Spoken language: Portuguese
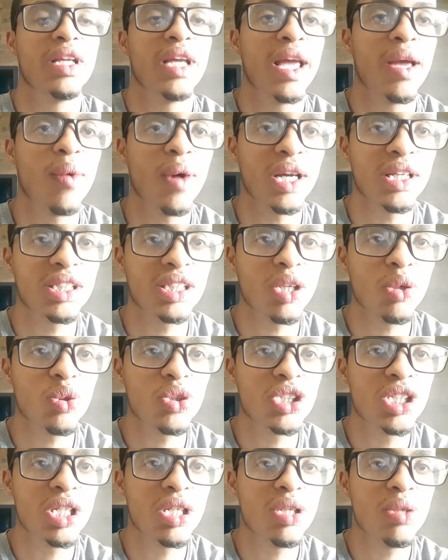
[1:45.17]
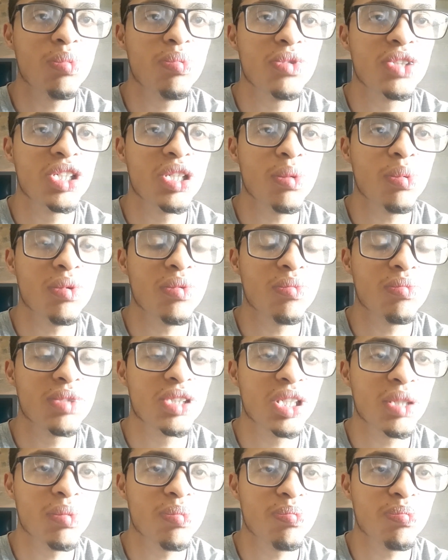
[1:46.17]
Eu acho que eu chip chip
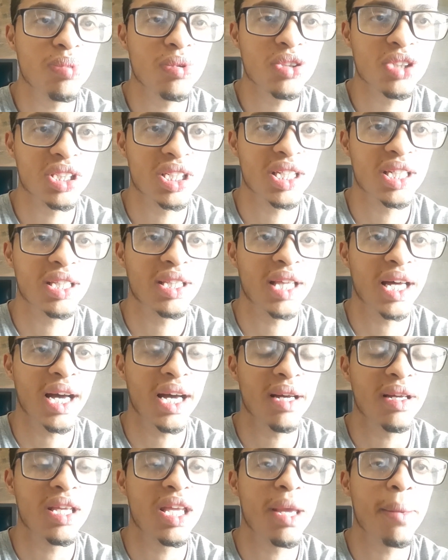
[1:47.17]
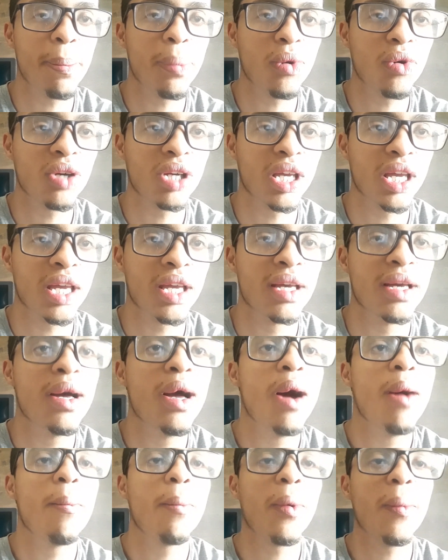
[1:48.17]
chip sim, tá? E por quê?
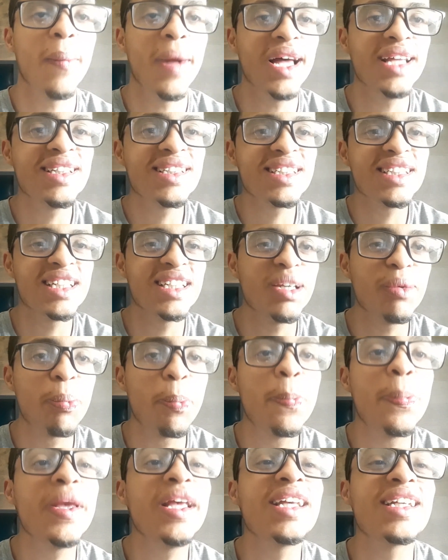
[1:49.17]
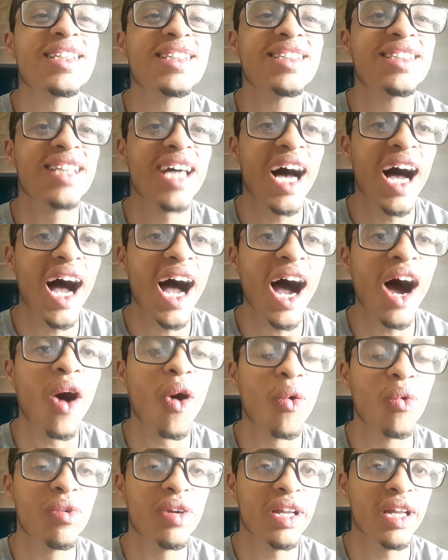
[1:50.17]
Por mais que seja
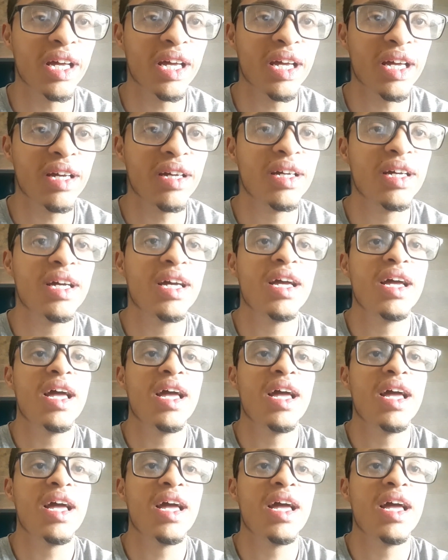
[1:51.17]
bizarro, né?